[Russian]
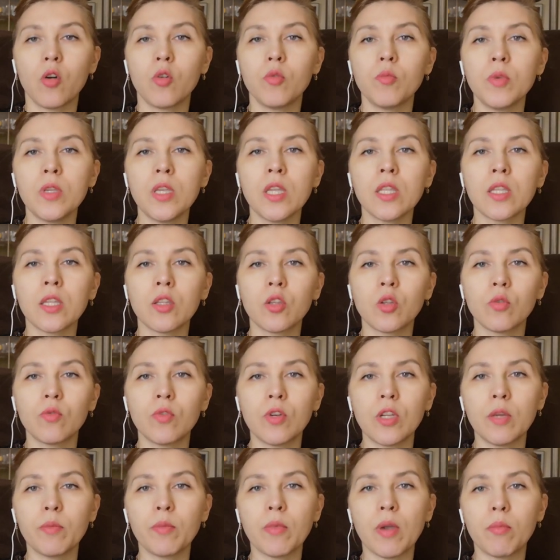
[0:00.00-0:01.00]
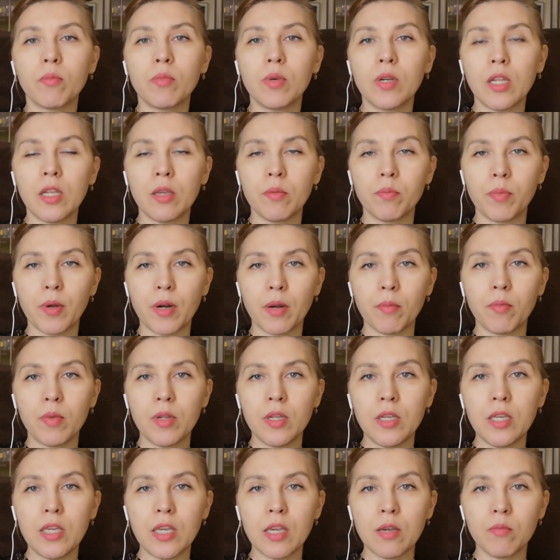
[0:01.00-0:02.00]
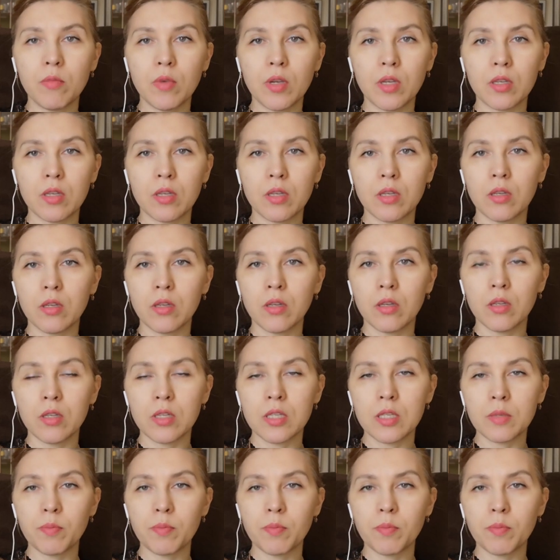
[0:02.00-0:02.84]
У меня на то время были проблемы э,